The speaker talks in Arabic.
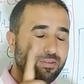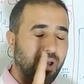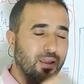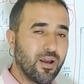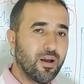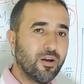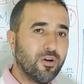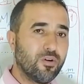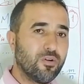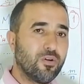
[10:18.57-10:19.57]
تحيا
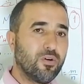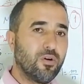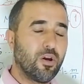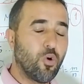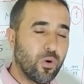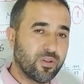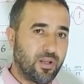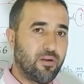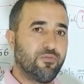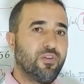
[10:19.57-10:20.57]

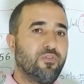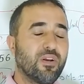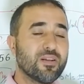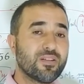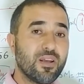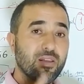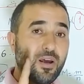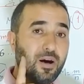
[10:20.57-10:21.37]
إخوتنا في فلسطين